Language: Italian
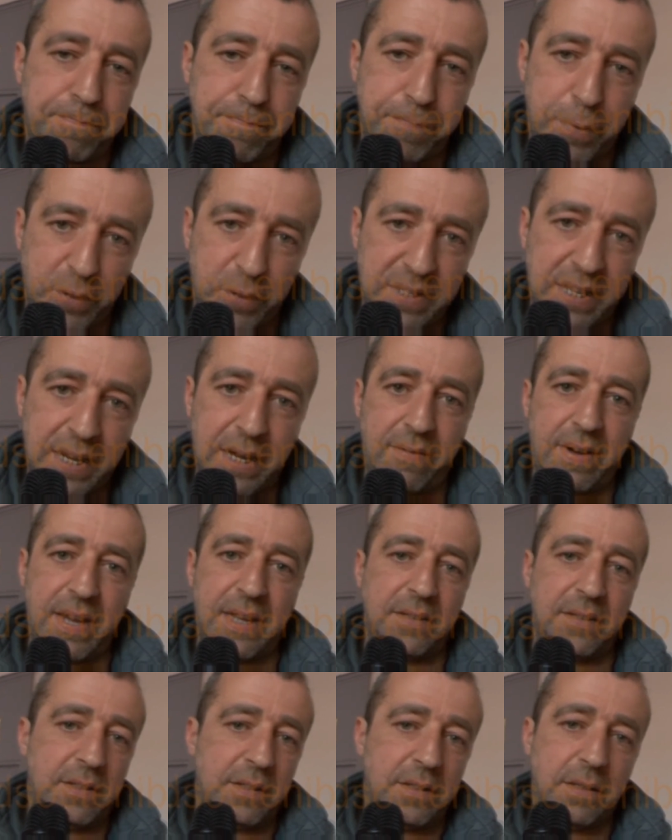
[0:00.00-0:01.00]
portare
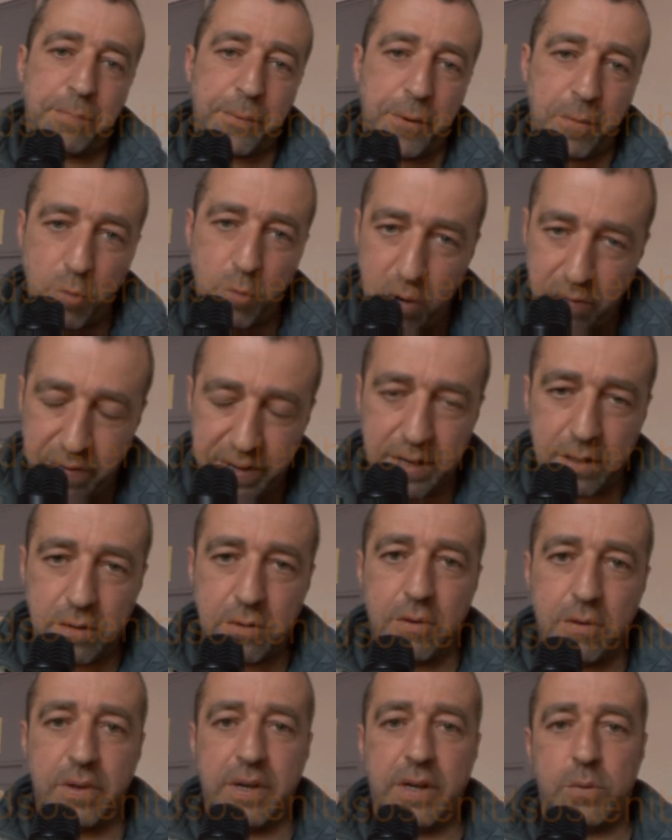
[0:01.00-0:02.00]
avanti, di promuovere
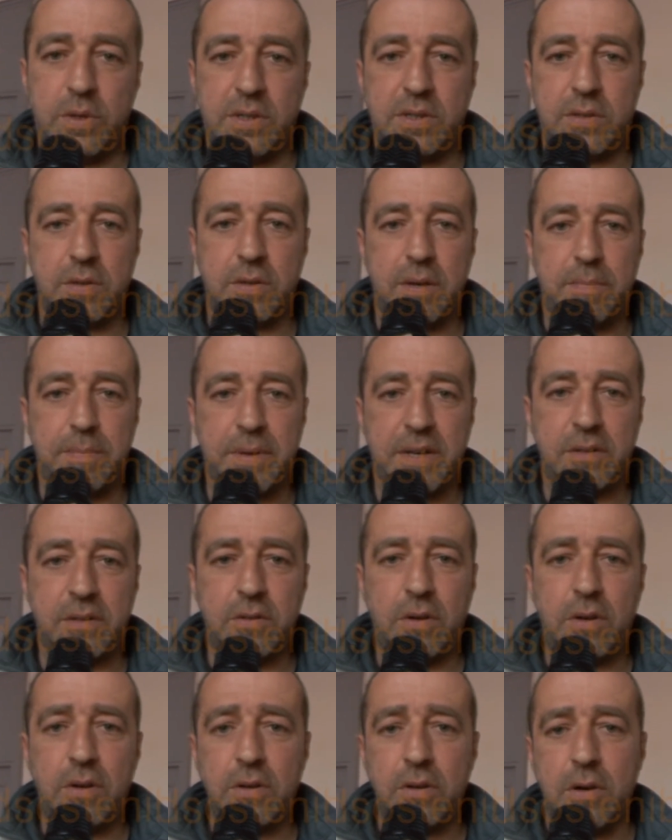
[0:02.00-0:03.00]
ancora questo
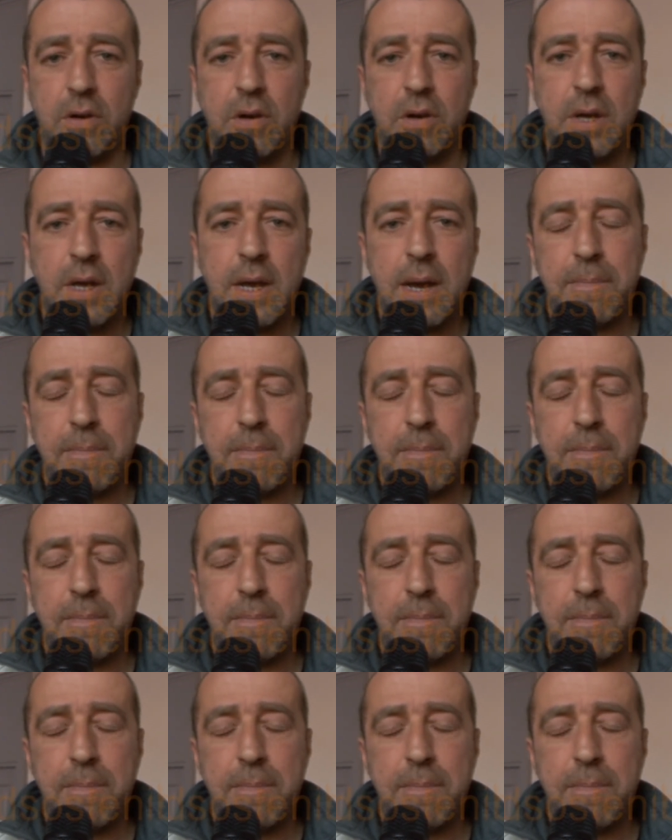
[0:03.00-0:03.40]
repertorio,